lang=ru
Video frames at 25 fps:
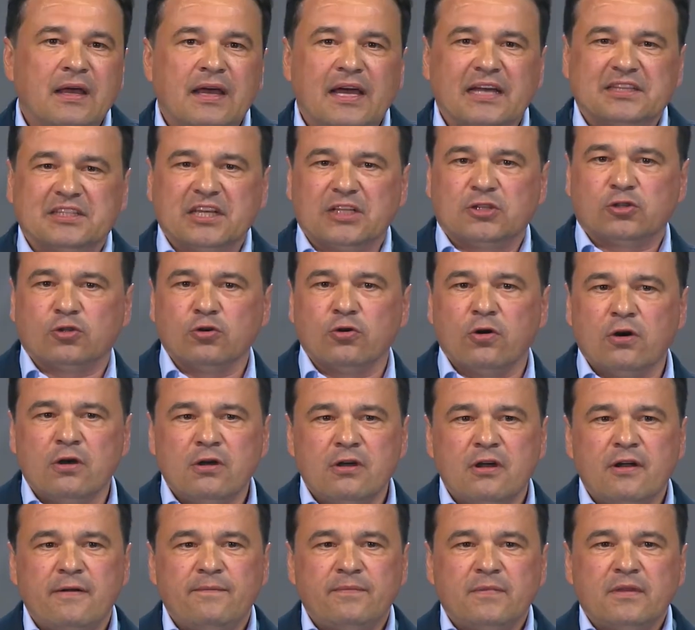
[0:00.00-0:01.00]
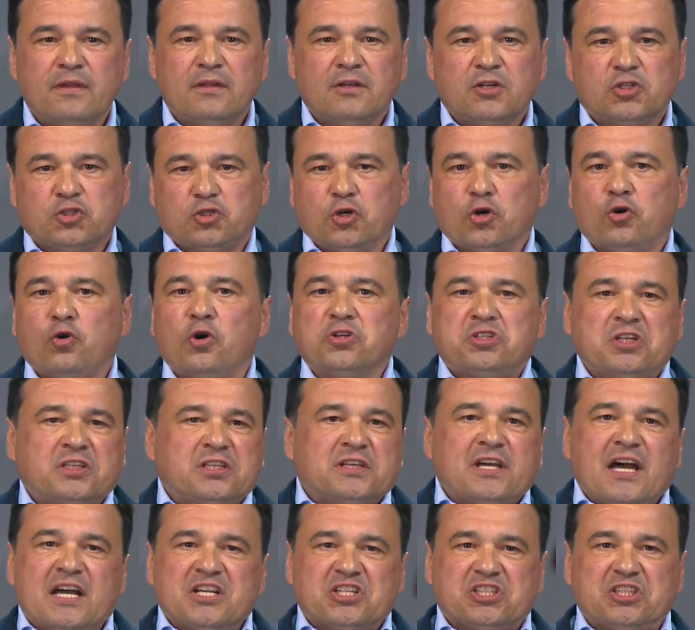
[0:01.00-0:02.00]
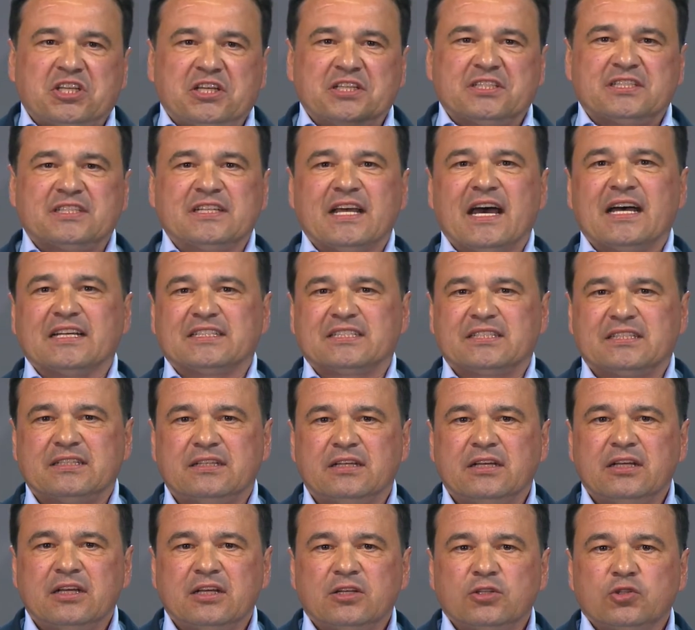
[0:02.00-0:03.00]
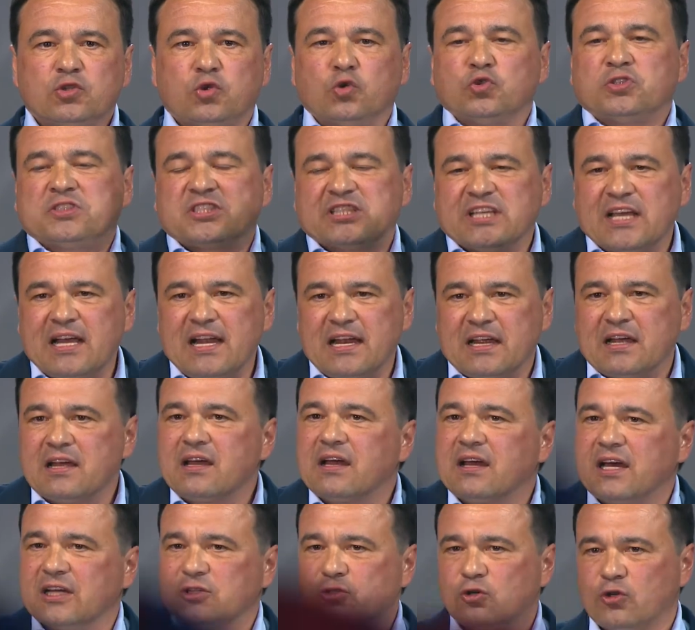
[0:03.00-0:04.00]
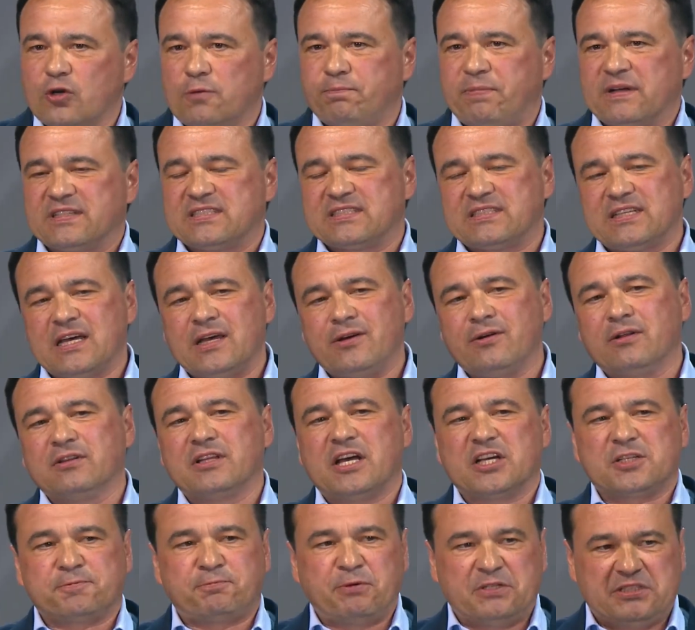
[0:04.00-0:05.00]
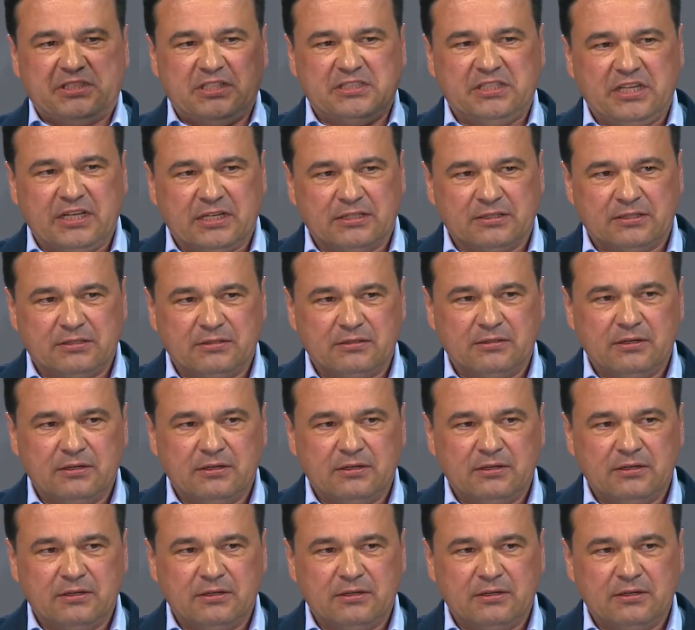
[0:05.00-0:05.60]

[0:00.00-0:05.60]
Это то, что хочет каждый из нас – ту цель, которую поставил наш президент.